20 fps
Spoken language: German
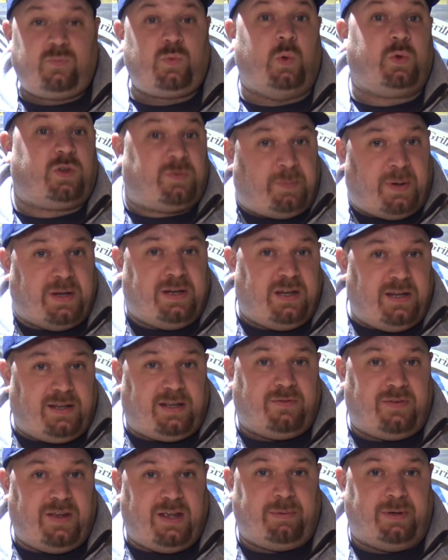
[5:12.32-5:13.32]
ins
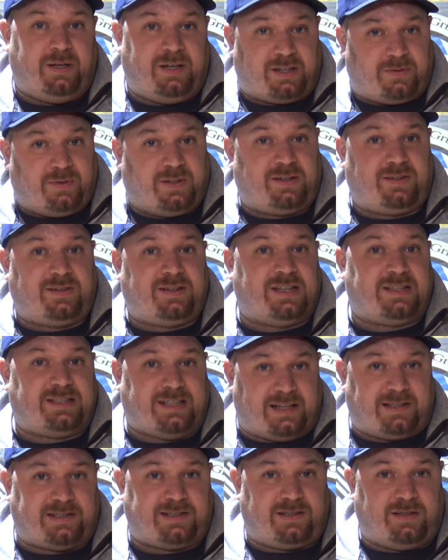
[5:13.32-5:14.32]
Bindegewebe. Das wird
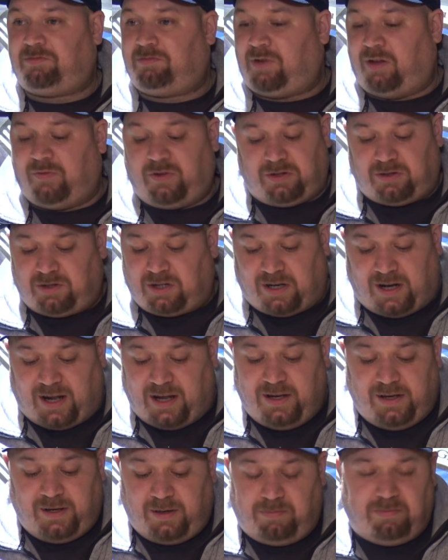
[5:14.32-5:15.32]
zersetzt. Der wird
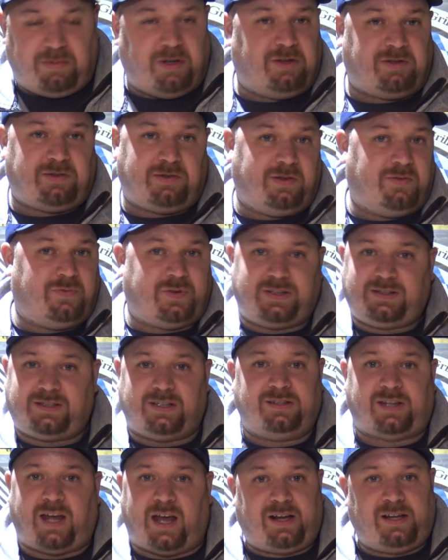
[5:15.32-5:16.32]
drei bis
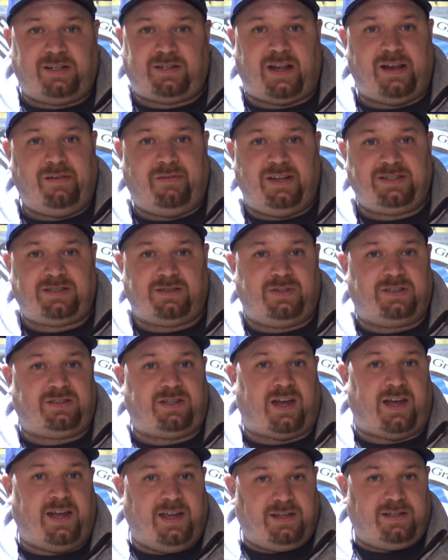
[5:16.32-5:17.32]
14 Tage teilweise wird
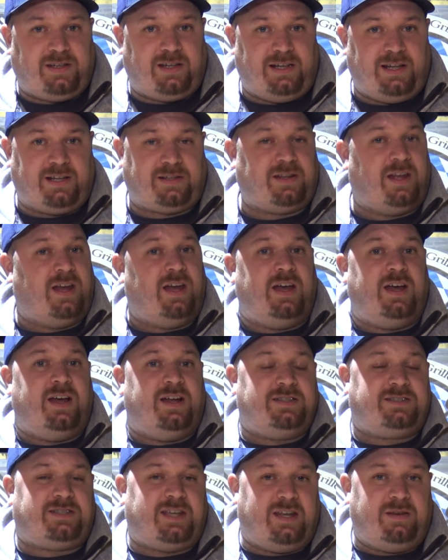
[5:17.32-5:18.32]
der eingelegt,
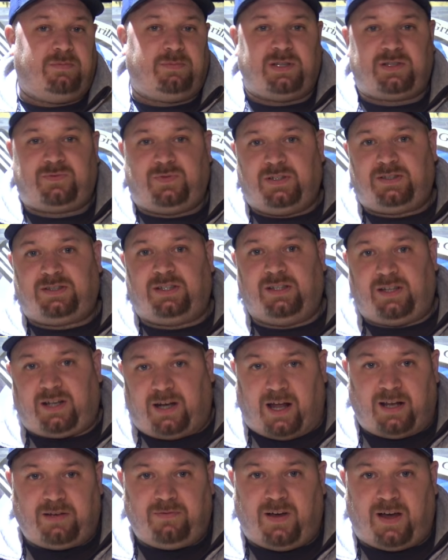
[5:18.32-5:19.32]
10 bis 14
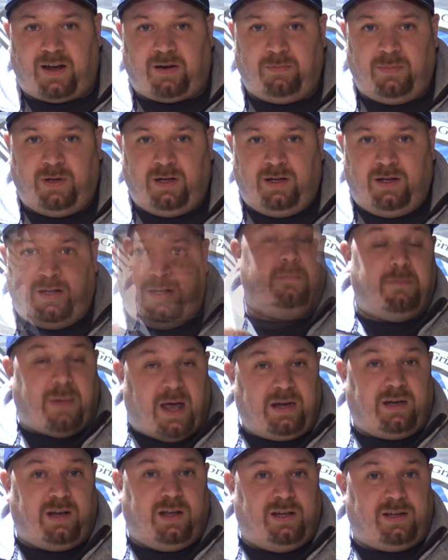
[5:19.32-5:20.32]
Grad warm.
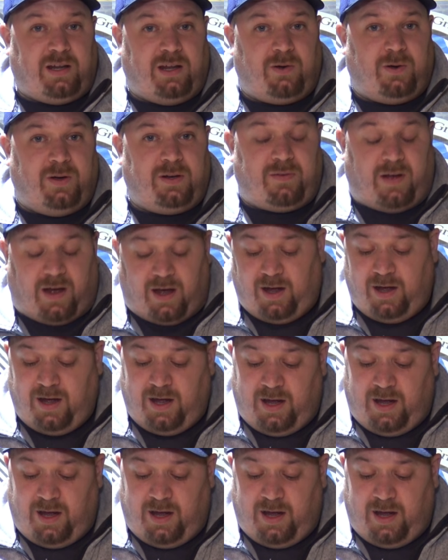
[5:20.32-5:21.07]
Meine Idee heute war,